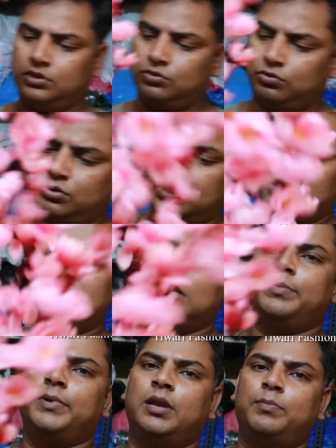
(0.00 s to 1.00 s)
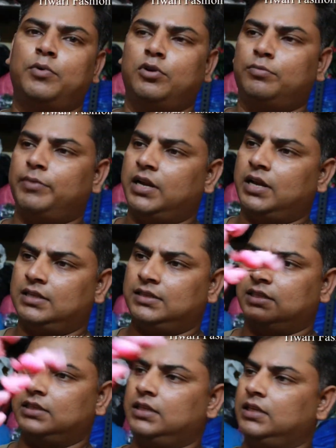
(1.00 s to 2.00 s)
इसको किसी भी पोर्ट पर डाल
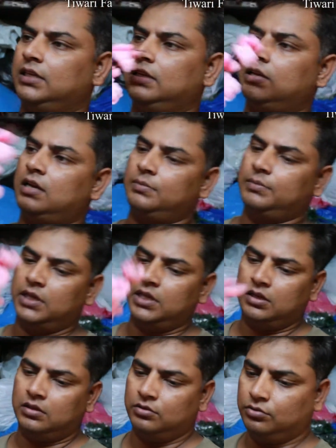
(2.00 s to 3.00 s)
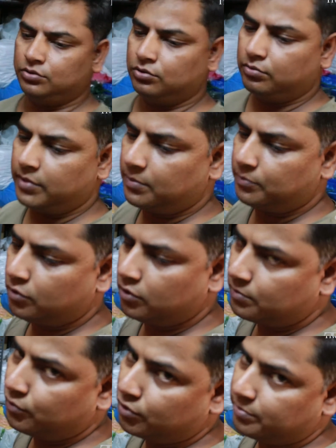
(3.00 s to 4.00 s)
सकते हैं आप देखिए दोस्तों मैं
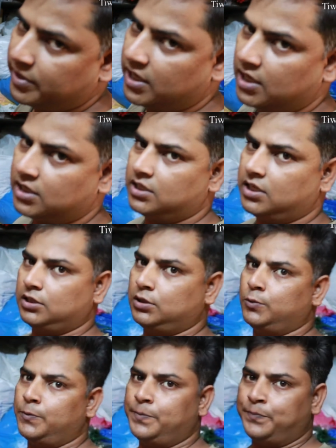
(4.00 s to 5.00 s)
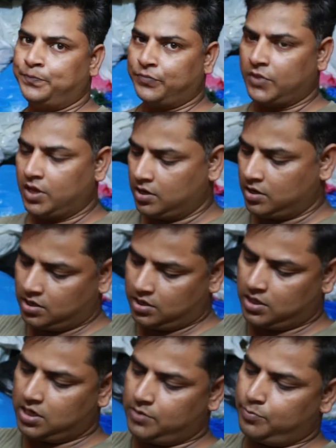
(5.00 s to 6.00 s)
आपको एक पोर्ट पर डाल के दिखाता हूँ
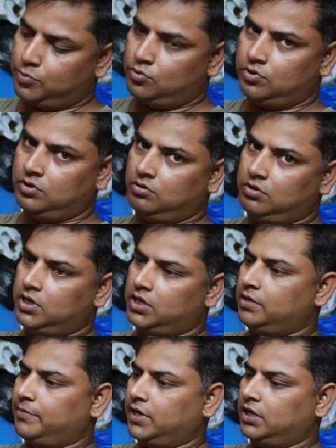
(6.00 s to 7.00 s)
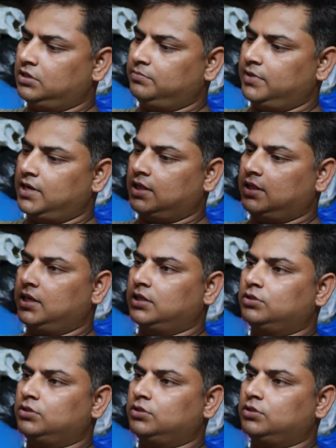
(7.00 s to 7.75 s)
ये है पोर्ट ये मैंने इसमें डाल दिया